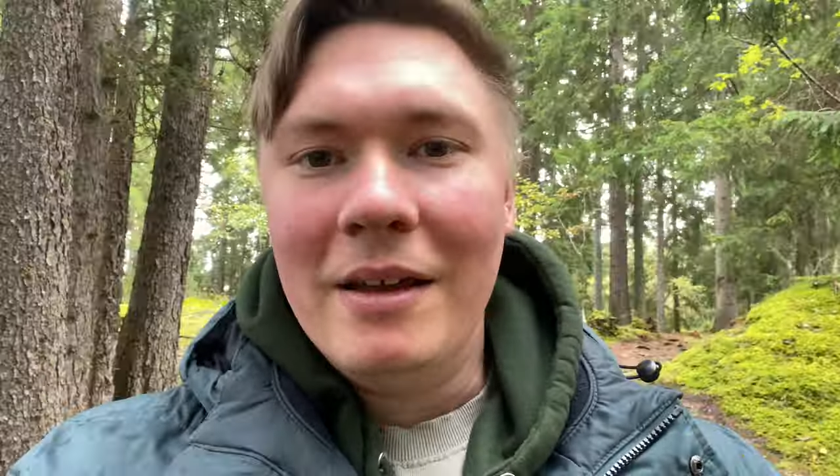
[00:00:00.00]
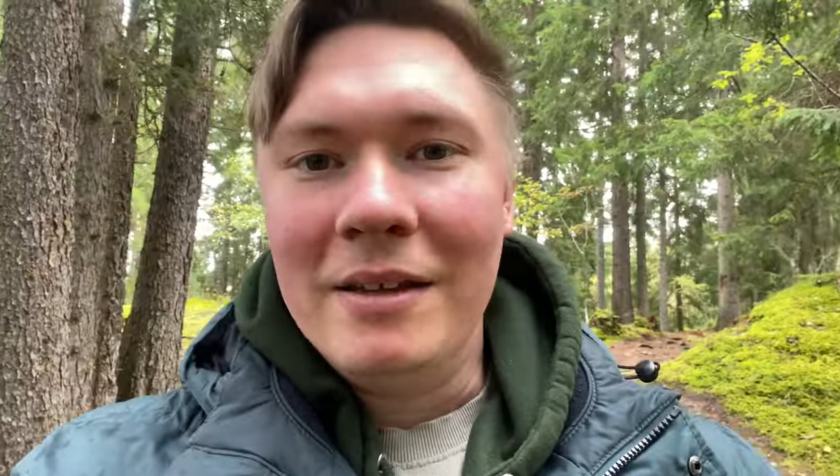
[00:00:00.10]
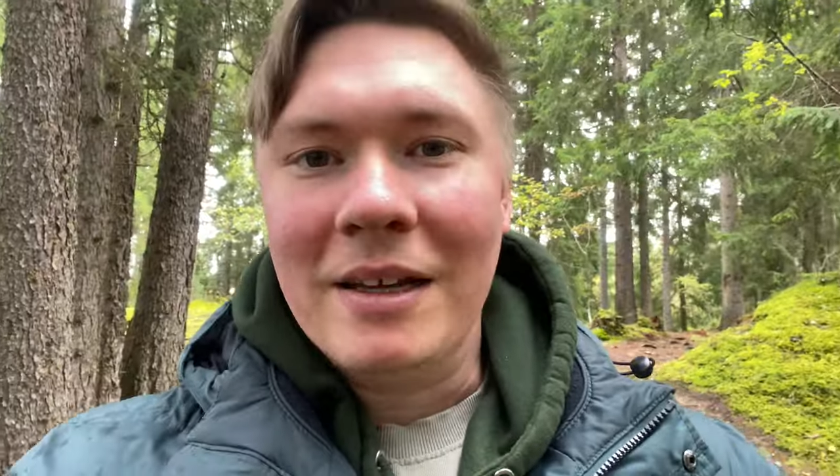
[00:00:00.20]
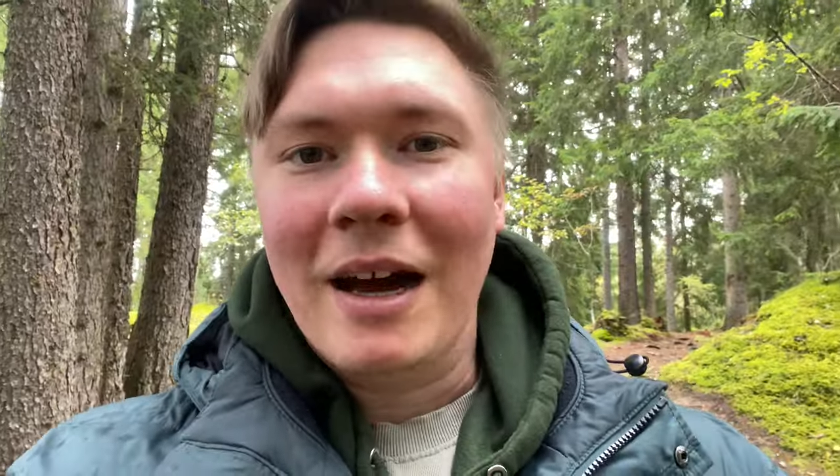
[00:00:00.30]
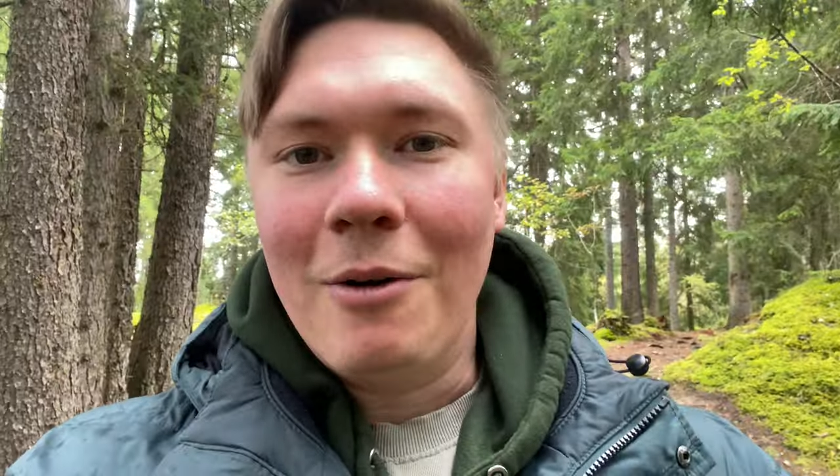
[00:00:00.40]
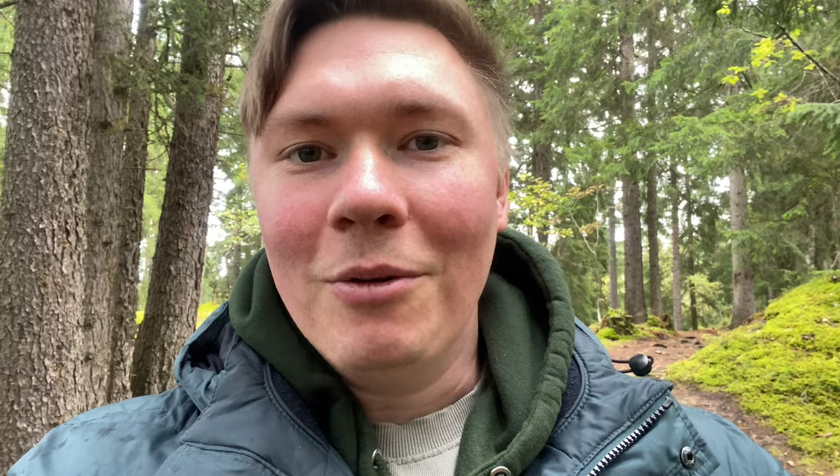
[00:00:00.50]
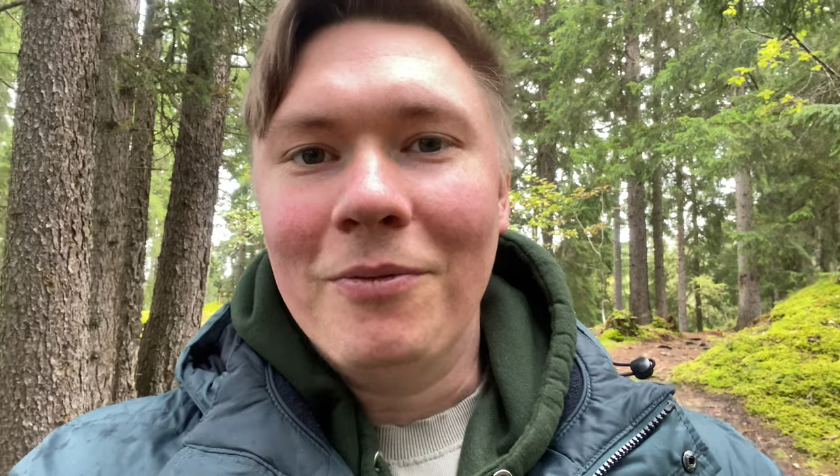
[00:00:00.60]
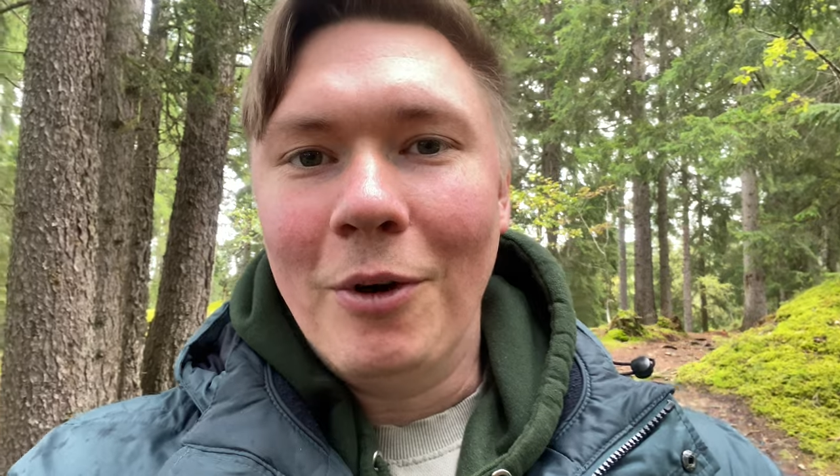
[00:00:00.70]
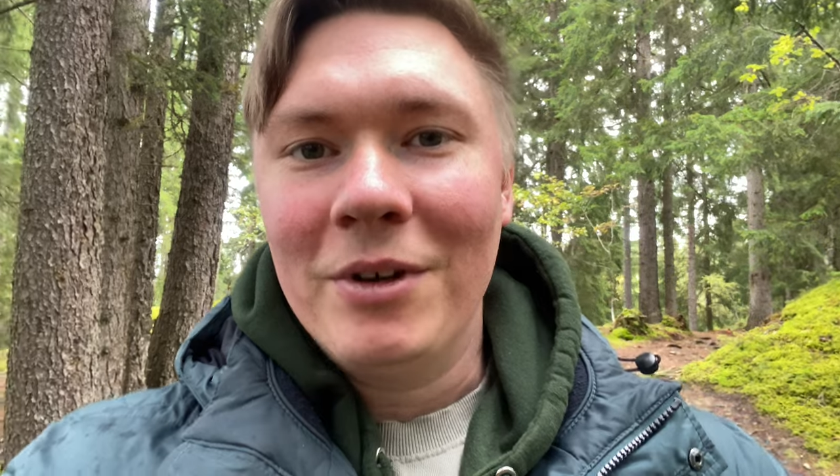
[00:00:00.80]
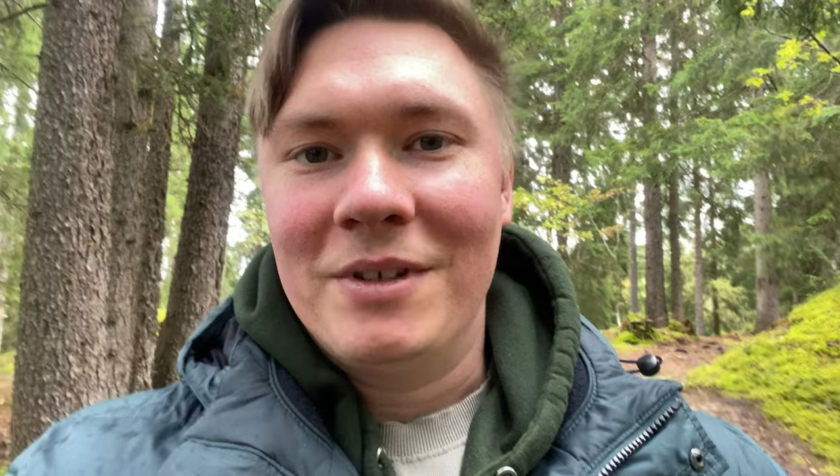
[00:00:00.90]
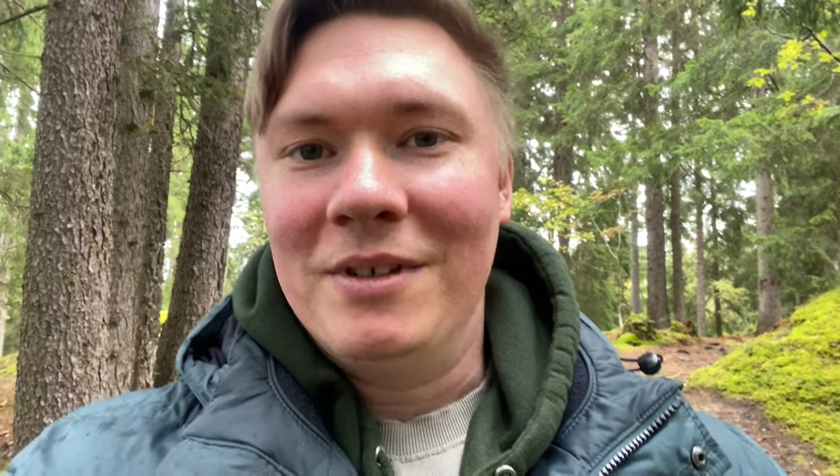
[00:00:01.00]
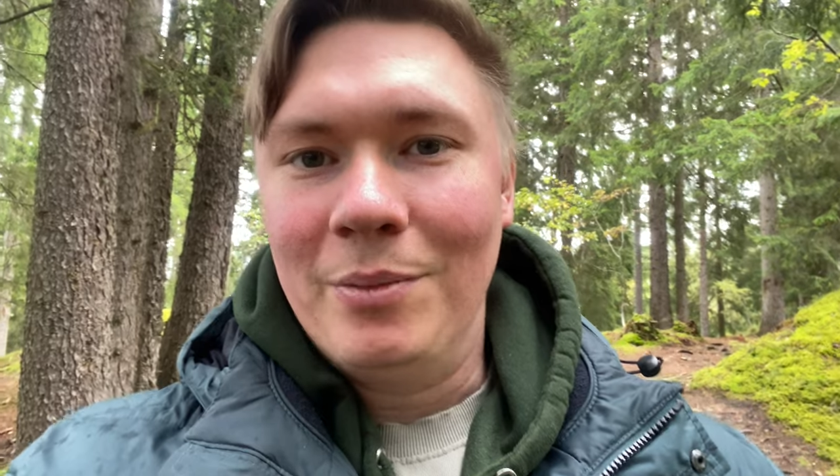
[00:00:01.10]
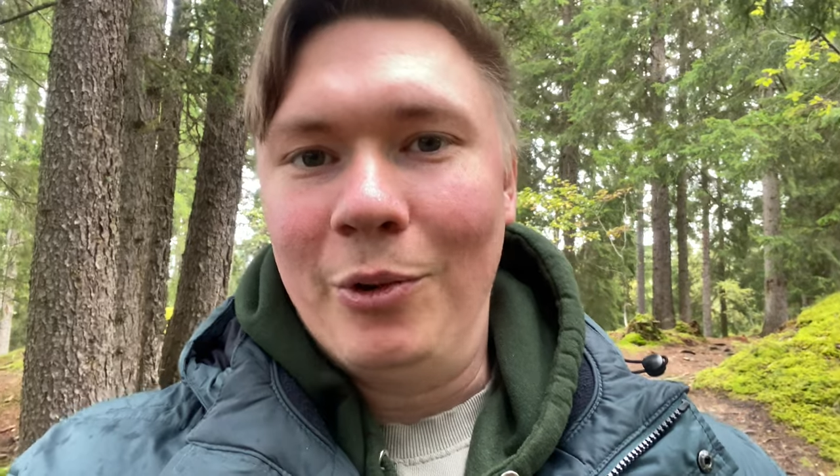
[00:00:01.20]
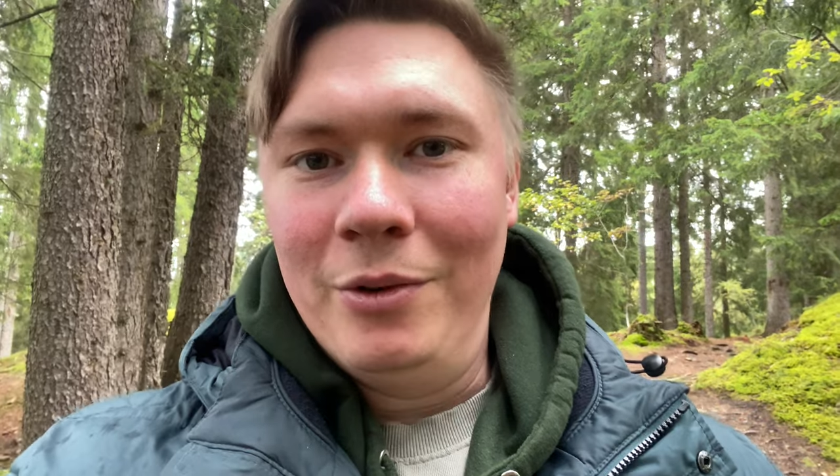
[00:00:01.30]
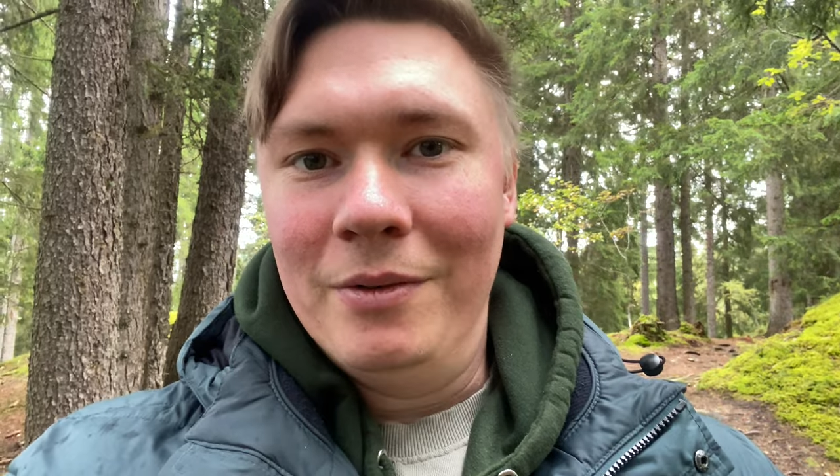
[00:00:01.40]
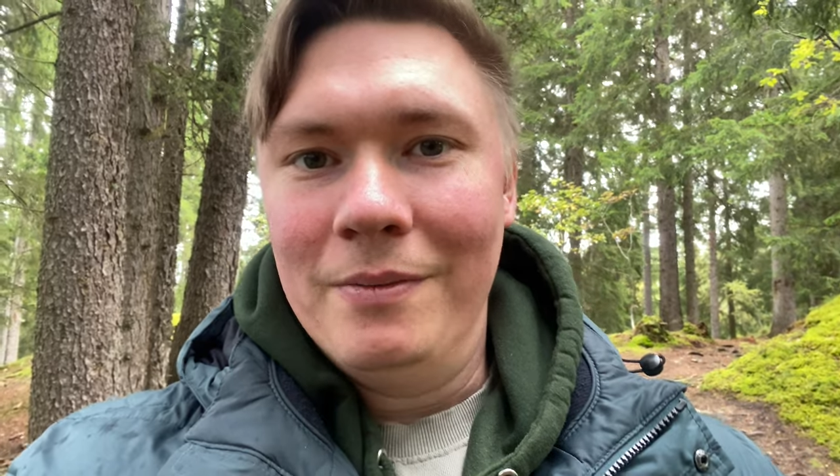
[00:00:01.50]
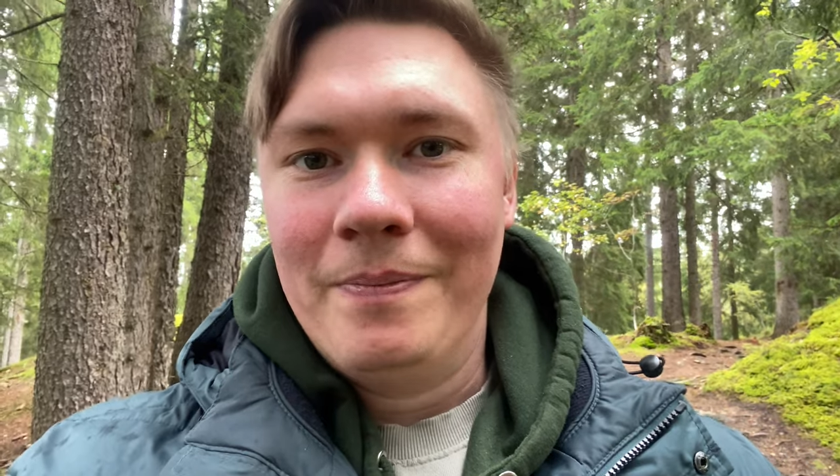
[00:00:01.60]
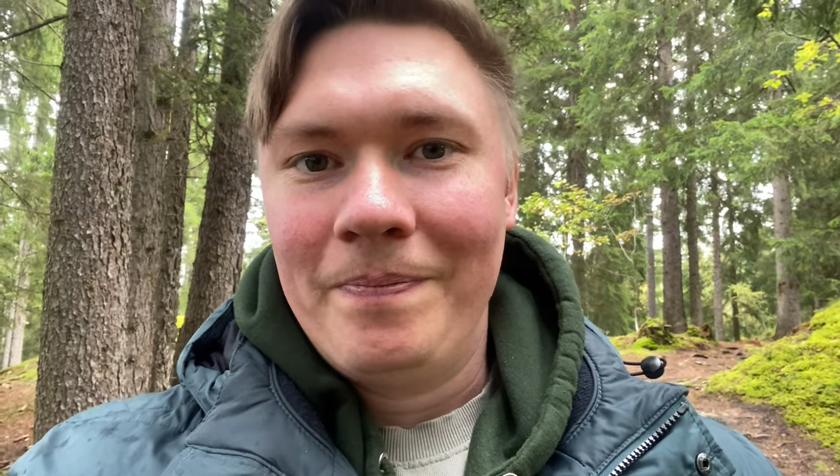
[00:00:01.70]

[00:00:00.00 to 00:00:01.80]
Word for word: in graue Wolken gebunden.